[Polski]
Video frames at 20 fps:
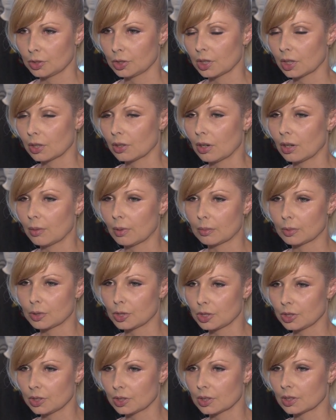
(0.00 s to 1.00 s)
gdzie na dole mamy
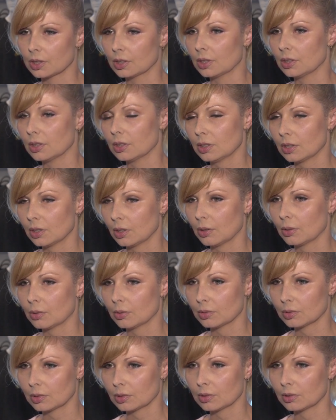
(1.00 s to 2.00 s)
jeansy,
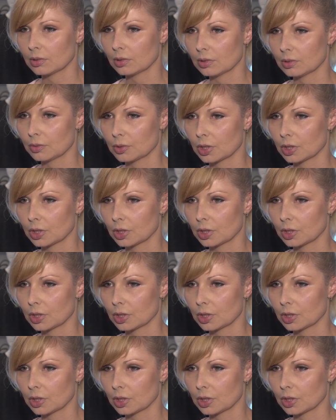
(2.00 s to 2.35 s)
są y,